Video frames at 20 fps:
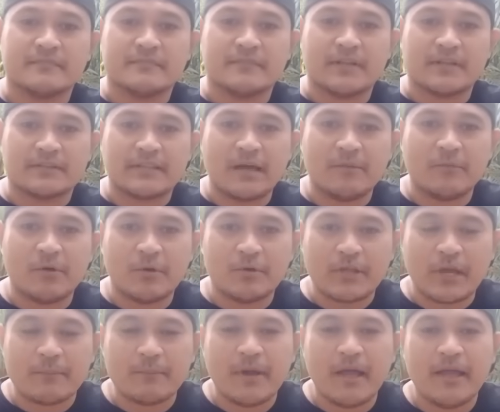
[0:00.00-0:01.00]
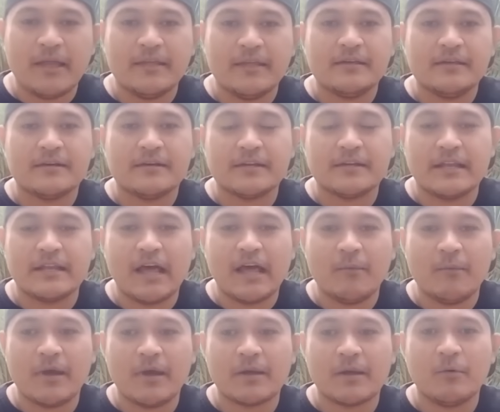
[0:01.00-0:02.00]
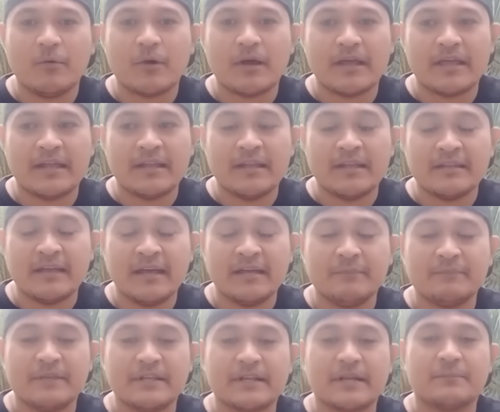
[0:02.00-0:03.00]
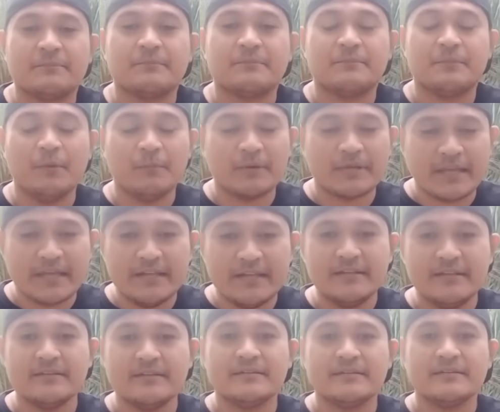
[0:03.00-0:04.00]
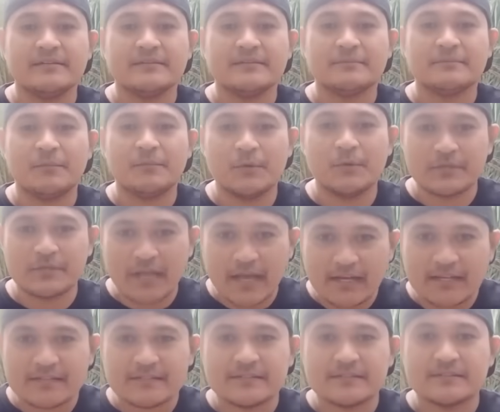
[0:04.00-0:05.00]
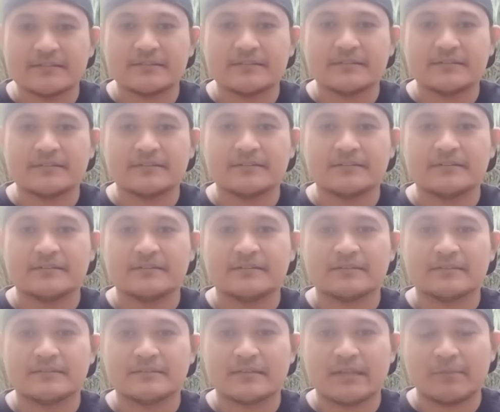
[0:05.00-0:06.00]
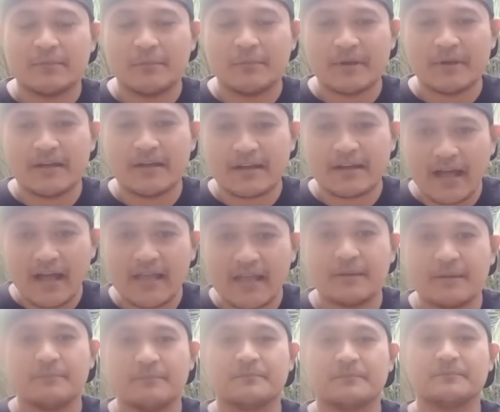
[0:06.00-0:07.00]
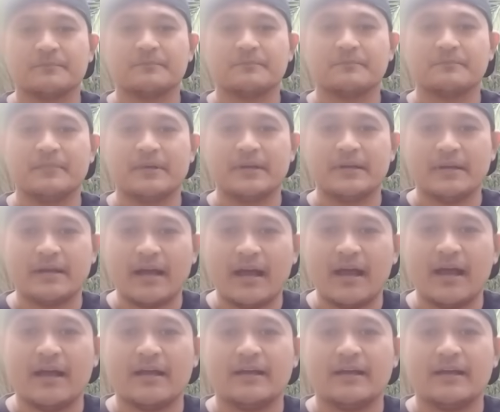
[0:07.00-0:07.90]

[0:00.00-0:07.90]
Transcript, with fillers: ตั้งแต่มาหลุยักไม่เคยกินเหล้าไม่กับพวกยาเสพติดกับผมกินผมหลุยัก แต่ผมไม่เคยค้ายกับ ไม่เคยค้า